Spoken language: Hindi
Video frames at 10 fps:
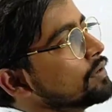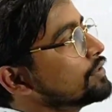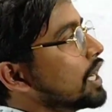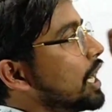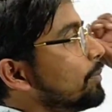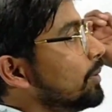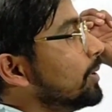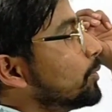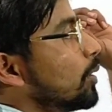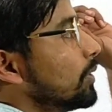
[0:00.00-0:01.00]
जहां पे
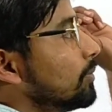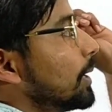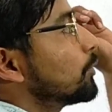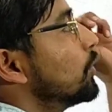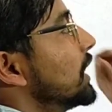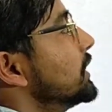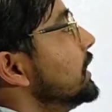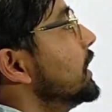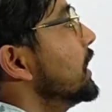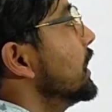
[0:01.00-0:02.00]
भी प्रॉब्लम आपको
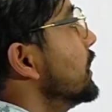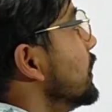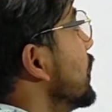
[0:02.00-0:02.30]
आती है